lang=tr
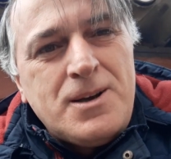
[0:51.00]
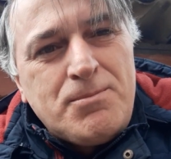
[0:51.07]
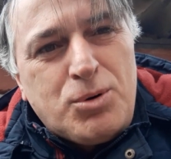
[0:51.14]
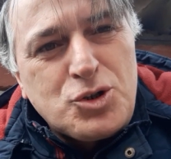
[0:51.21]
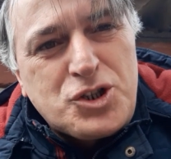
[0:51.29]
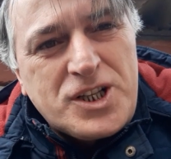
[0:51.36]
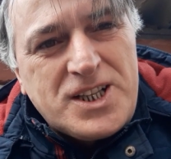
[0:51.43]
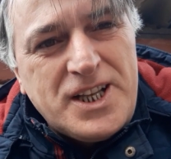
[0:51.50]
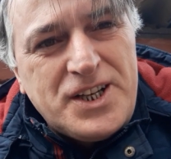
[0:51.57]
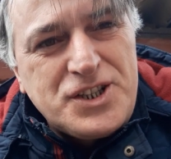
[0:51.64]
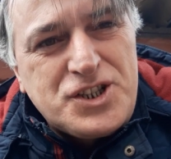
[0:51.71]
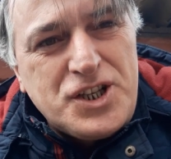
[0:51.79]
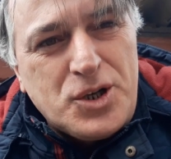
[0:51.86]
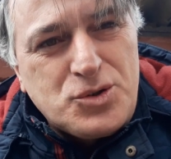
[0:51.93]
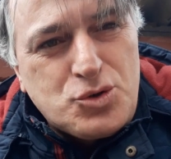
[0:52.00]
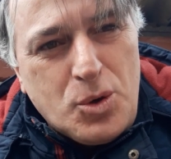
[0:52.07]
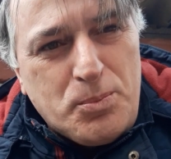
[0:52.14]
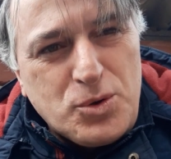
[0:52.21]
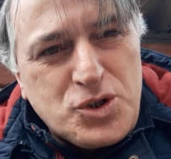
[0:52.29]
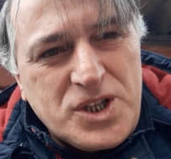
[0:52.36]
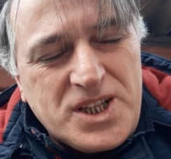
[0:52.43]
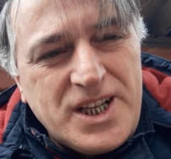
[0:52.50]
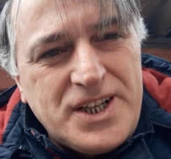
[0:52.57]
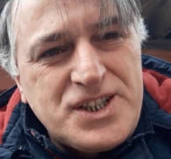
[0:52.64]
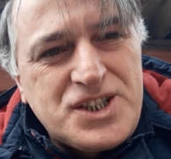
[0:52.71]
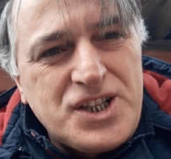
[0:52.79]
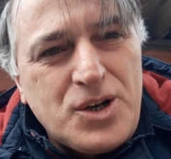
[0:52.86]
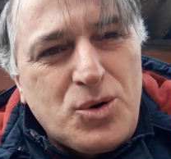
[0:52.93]
poşetlerin içine, çöp poşetlerin
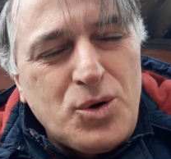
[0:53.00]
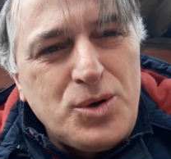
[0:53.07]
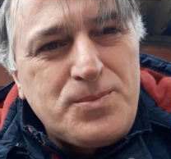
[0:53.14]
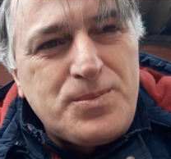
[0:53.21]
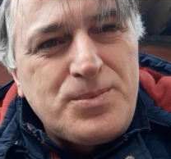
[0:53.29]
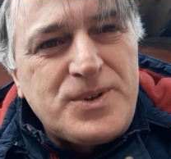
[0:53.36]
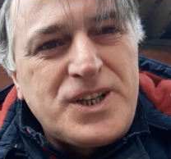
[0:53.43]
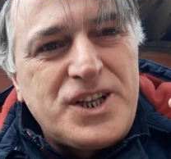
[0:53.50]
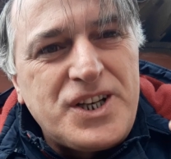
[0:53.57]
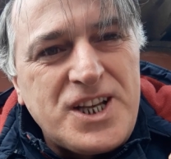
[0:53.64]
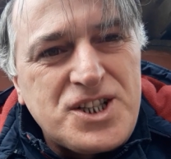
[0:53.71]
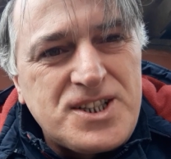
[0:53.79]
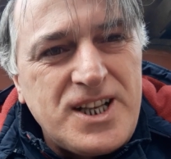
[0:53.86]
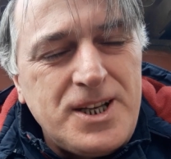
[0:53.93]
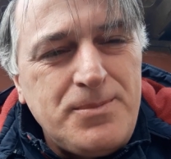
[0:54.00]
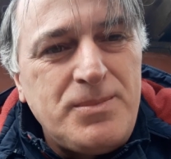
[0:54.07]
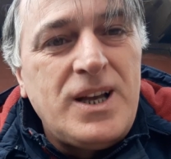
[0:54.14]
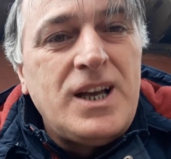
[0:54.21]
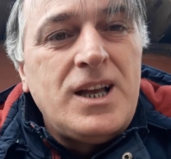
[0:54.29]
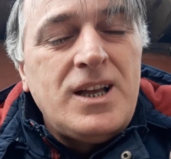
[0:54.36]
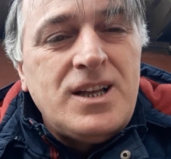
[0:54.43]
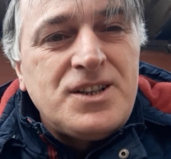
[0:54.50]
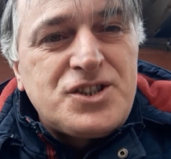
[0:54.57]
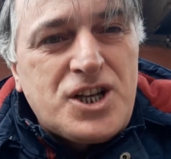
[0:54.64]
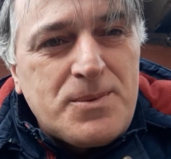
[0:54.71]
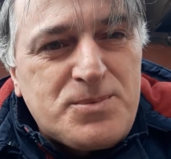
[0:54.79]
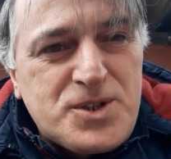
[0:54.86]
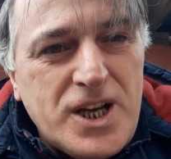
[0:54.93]
içine koyup kireçleyip
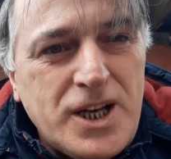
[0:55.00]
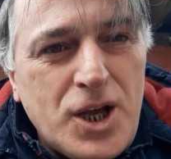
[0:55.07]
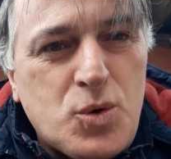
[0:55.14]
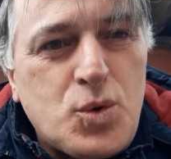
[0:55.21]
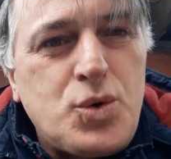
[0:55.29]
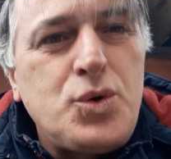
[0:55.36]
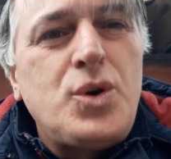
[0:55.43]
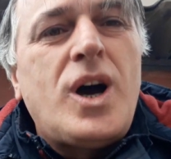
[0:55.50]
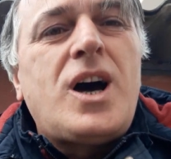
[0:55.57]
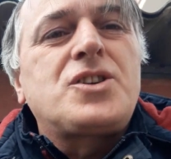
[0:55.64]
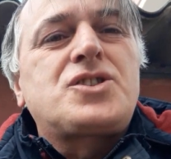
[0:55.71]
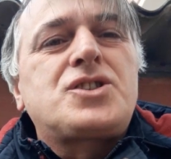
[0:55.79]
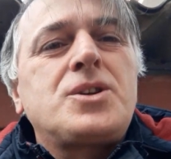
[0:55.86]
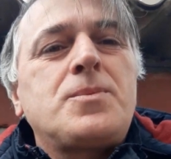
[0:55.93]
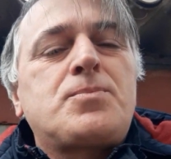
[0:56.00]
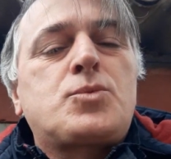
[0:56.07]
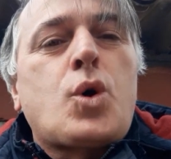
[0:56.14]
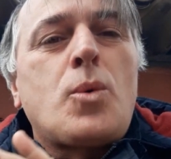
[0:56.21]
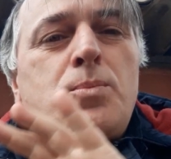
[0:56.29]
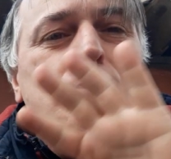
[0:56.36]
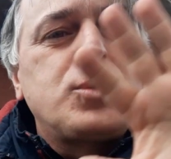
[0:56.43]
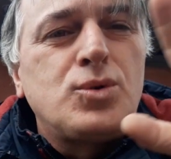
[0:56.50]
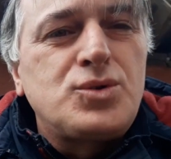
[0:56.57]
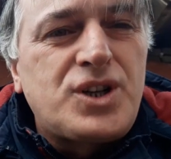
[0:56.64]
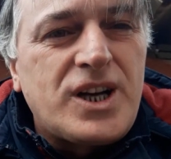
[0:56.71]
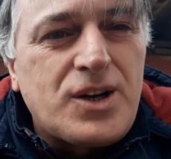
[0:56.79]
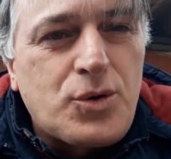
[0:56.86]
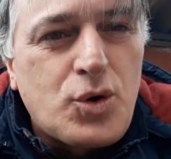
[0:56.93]
çepçeyle kuyu açtırıp
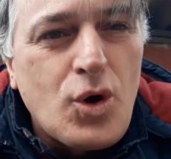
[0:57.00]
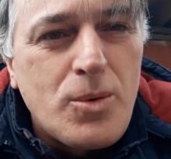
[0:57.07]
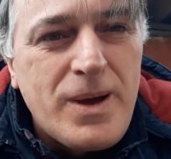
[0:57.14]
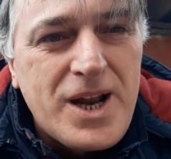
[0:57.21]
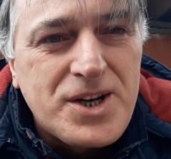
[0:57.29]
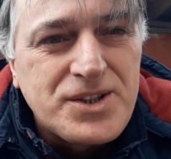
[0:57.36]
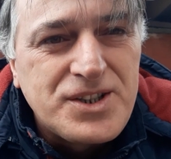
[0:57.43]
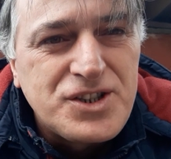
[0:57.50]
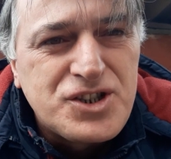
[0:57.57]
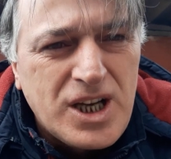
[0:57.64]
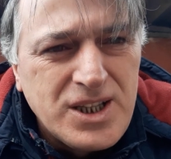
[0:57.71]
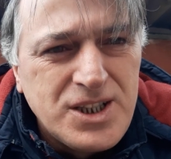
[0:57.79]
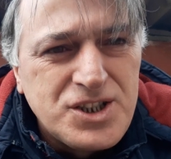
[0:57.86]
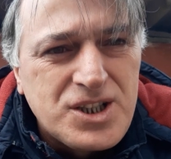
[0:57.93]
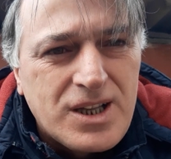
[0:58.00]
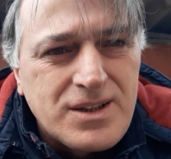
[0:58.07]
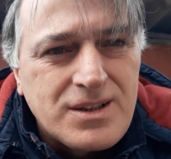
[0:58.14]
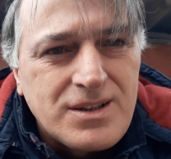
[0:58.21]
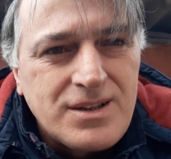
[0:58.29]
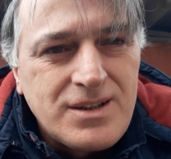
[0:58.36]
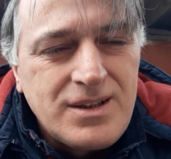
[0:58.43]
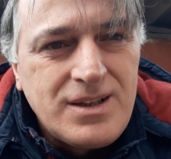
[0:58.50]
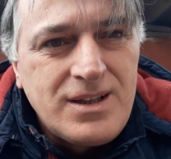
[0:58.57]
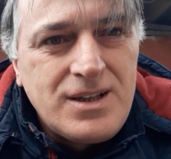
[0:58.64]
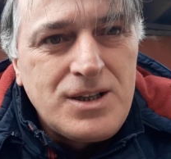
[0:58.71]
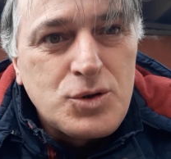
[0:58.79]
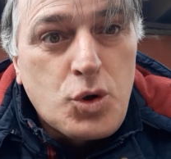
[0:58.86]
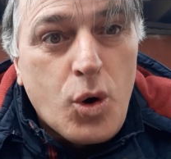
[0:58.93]
topluca gömerdi canlı canlı
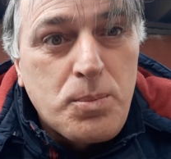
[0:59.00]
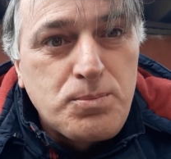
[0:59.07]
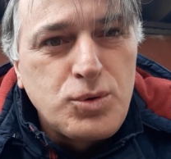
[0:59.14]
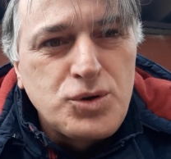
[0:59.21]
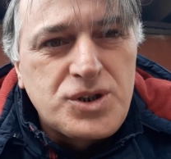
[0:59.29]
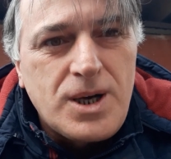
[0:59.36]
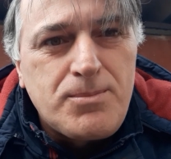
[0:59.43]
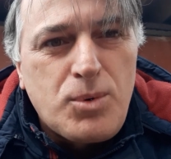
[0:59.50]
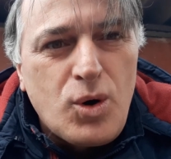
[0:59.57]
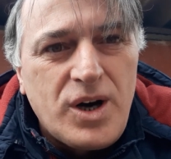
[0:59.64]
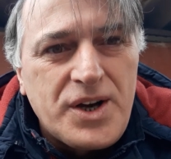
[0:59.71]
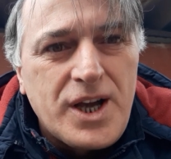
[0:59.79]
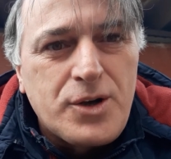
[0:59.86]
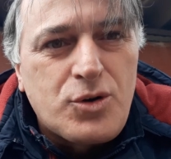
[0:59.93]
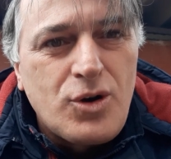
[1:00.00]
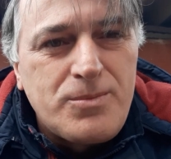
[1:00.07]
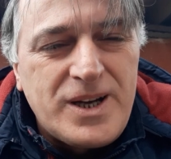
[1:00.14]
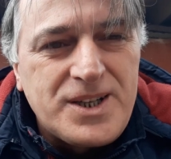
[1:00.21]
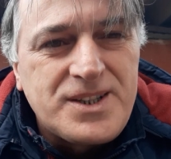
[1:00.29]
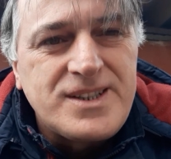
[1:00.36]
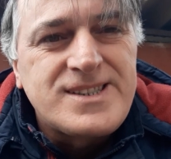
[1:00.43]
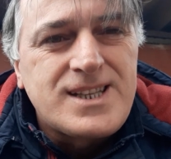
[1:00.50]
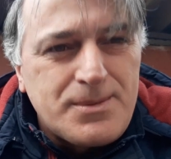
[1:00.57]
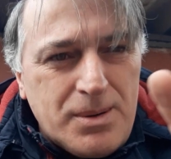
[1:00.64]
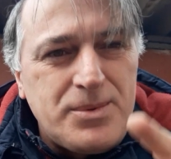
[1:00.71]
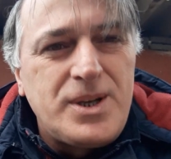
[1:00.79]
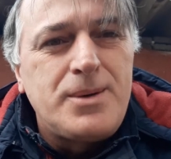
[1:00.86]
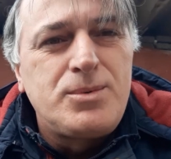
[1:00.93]
topluca boğarak gömerdi.
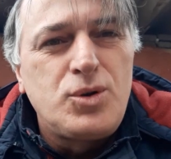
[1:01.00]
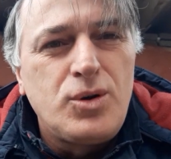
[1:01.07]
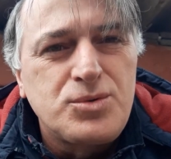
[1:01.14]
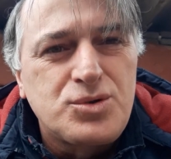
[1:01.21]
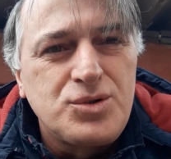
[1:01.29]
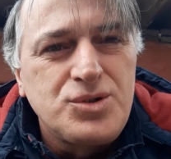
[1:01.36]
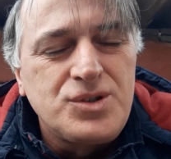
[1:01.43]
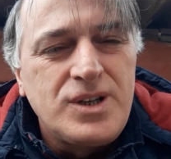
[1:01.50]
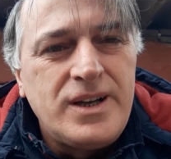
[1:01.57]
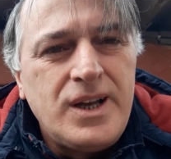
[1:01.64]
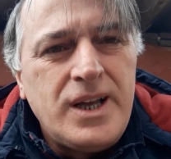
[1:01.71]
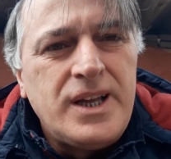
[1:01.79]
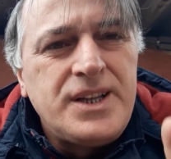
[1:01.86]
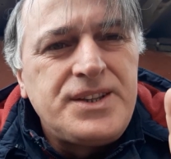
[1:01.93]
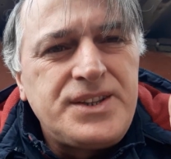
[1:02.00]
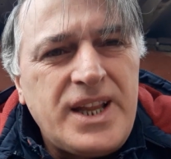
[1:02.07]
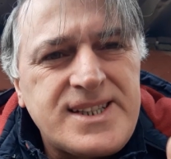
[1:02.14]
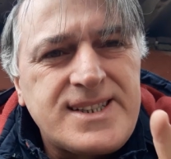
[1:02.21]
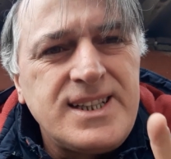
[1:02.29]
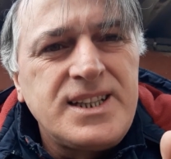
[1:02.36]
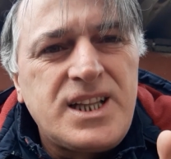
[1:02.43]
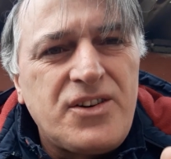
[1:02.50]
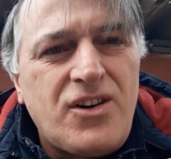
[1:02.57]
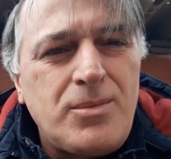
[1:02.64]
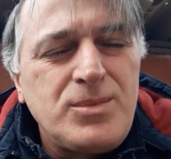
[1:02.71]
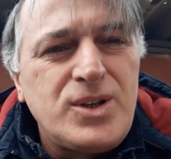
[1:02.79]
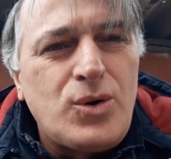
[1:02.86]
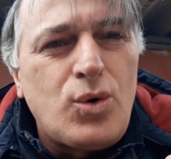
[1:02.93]
Sebebi ne biliyor musunuz? Neslin
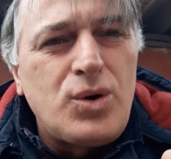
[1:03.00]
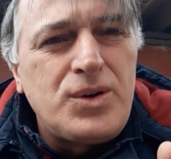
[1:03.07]
devamlı